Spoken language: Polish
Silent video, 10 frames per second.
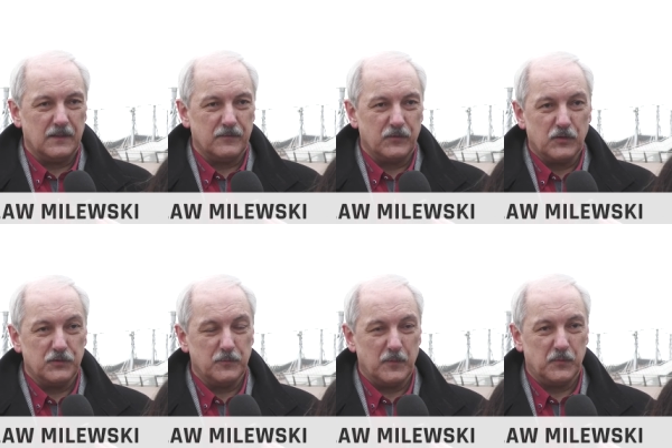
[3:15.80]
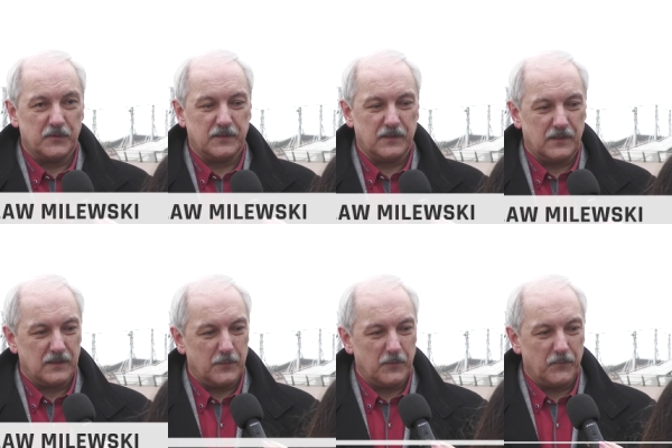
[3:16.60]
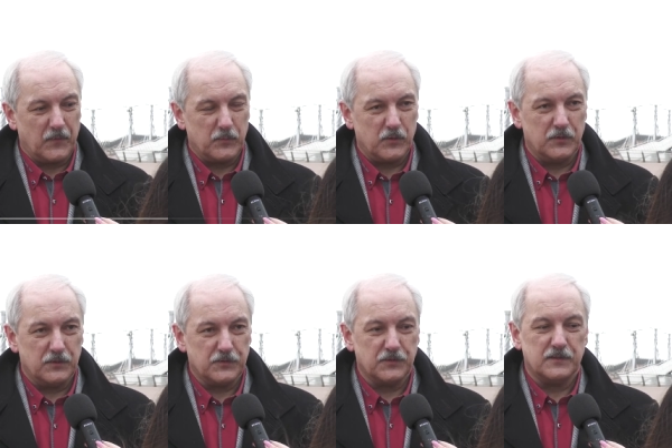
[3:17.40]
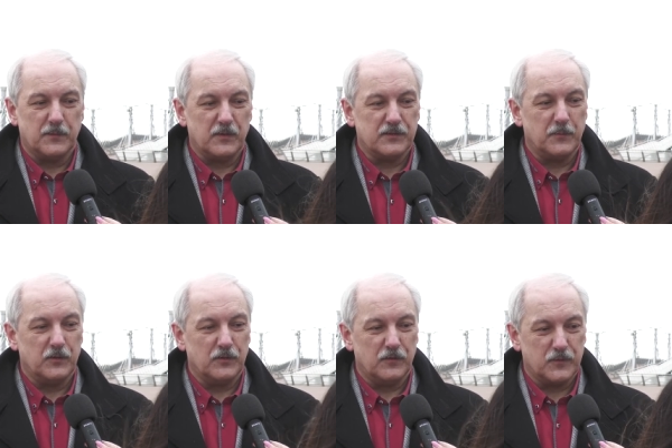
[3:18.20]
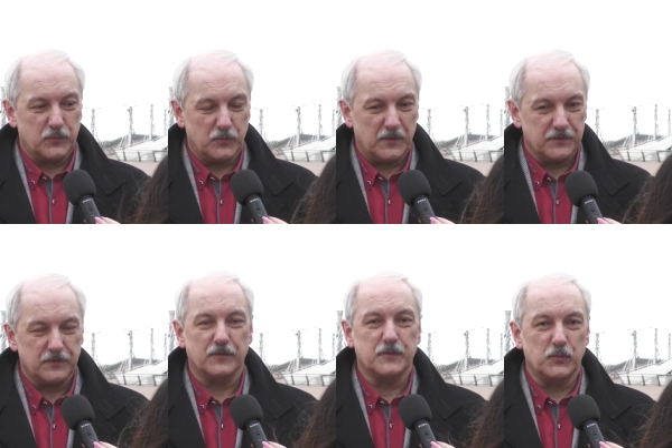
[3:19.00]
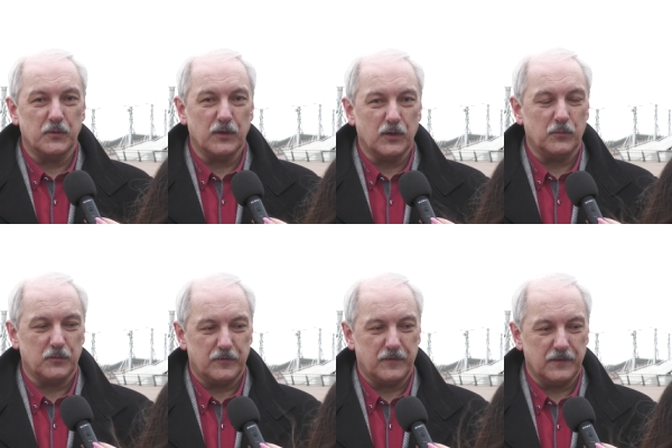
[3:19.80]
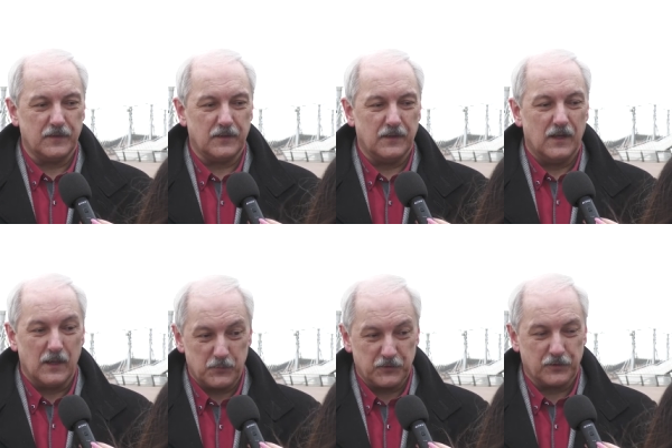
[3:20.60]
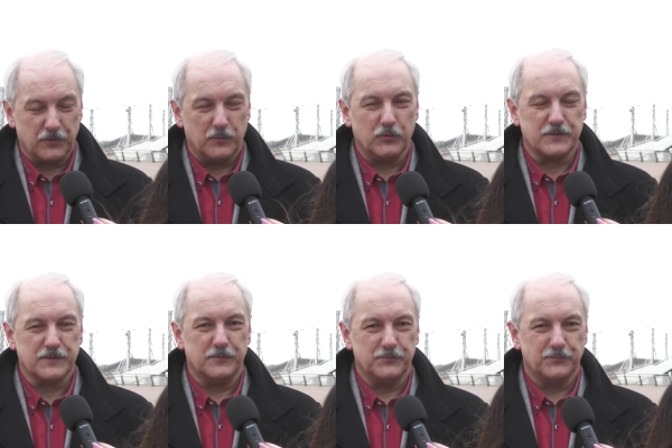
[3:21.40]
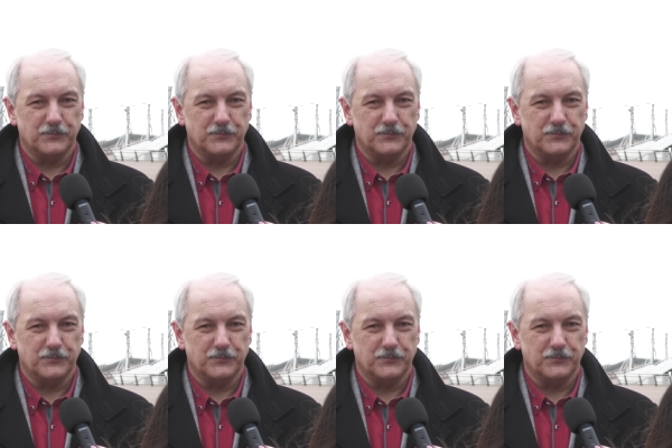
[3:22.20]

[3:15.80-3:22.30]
Wychodzimy poza ramy polityczne i zapraszamy do współpracy, do wspólnego budowania lepszego Płocka.